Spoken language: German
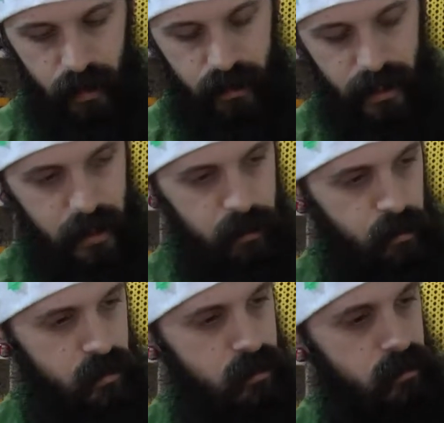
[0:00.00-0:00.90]

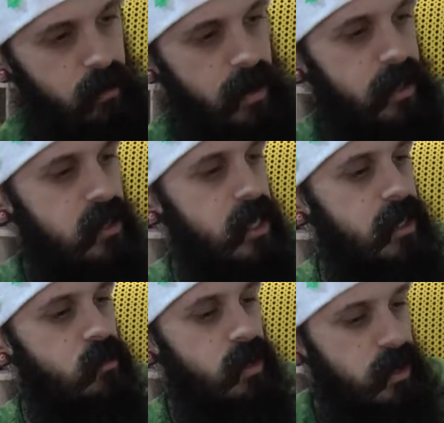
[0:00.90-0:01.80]
Dingsbums Energy
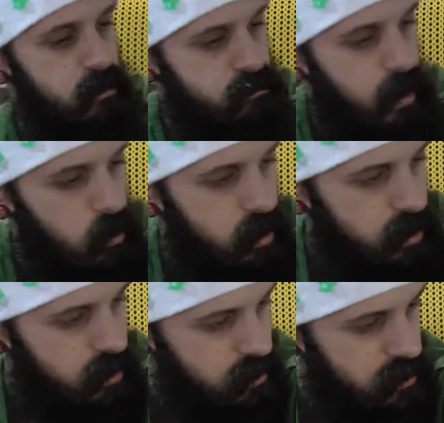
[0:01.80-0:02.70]
Drink,
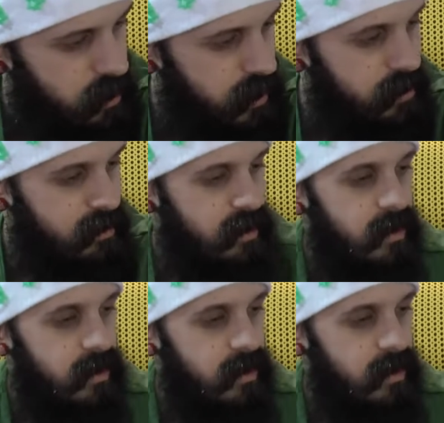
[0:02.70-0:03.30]
Power Getränk.